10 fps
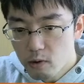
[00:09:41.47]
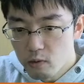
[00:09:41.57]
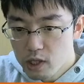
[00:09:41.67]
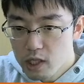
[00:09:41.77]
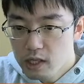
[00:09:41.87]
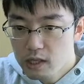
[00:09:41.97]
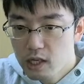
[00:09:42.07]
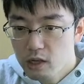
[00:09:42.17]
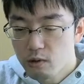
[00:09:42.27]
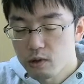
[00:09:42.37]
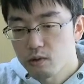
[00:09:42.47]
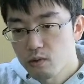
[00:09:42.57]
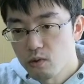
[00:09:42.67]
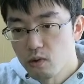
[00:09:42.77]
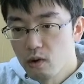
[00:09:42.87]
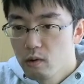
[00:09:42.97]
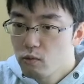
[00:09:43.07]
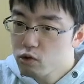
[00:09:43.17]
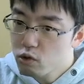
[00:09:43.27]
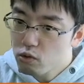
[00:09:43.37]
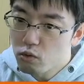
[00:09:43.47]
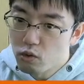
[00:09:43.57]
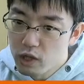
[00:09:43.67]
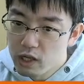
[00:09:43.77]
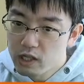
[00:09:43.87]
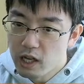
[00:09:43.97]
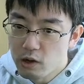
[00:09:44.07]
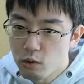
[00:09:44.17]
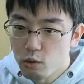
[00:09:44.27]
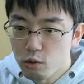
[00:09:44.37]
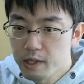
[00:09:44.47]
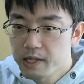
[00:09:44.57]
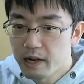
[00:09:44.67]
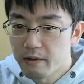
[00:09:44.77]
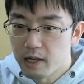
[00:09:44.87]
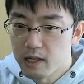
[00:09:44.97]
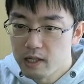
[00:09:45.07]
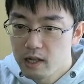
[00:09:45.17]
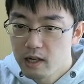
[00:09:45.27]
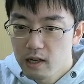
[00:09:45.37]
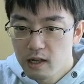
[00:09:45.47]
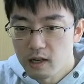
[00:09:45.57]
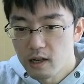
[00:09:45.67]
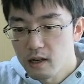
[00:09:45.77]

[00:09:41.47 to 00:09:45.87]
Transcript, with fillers: う C3 と突くと、もうちょっとこうね、すでにこう取りづらいわけですね。はい。